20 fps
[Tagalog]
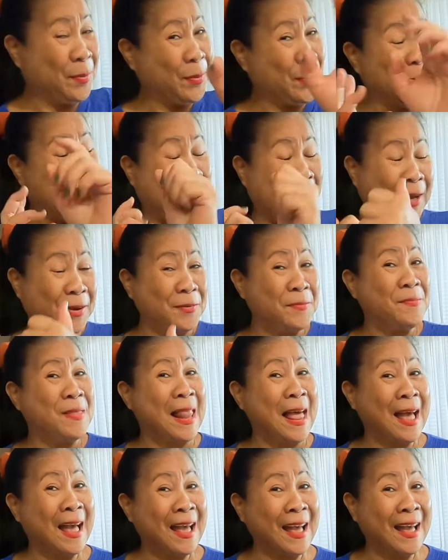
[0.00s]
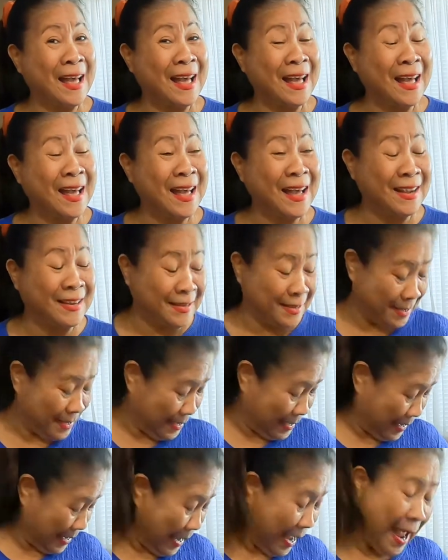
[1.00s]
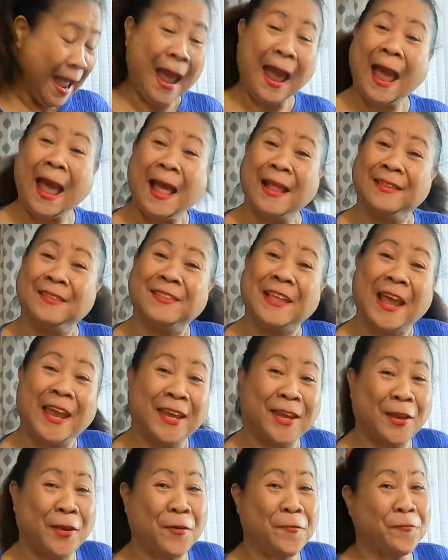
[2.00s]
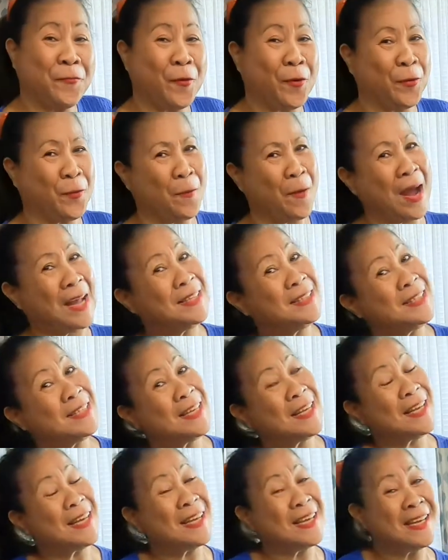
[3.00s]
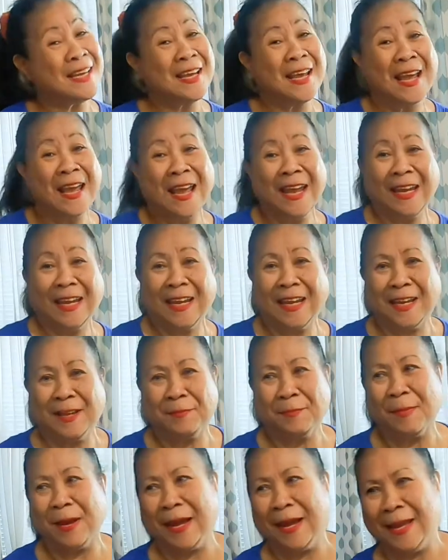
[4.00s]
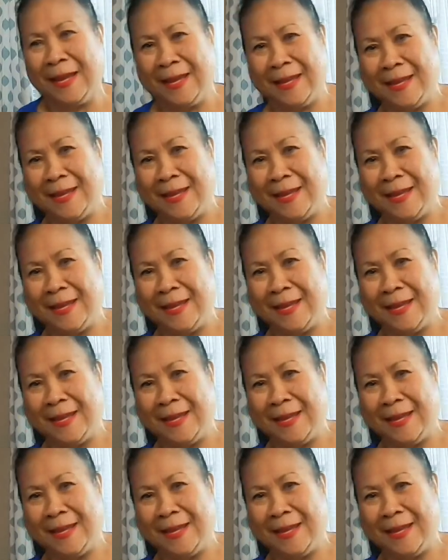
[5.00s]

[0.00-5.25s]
Bolano Vlog. And thank you for watching in my